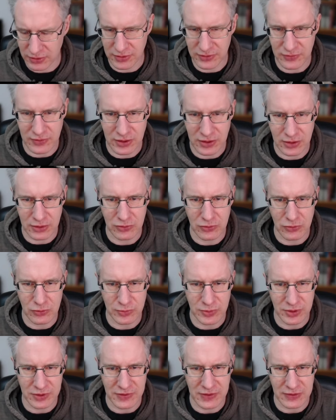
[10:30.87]
deswegen
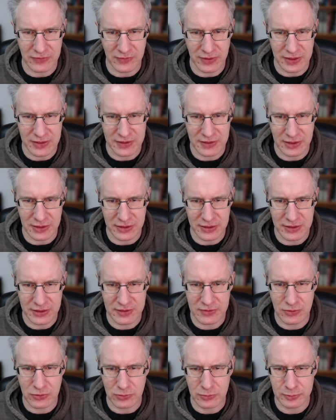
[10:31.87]
kümmert sich Weiß da
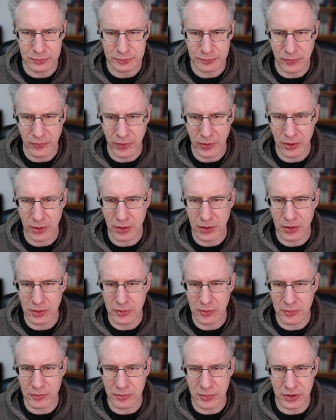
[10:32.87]
jetzt drum,
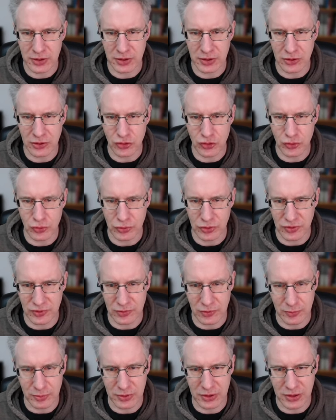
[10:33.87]
macht hier ein
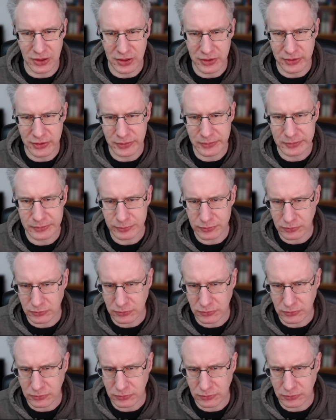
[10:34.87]
schönes Doppelhahne,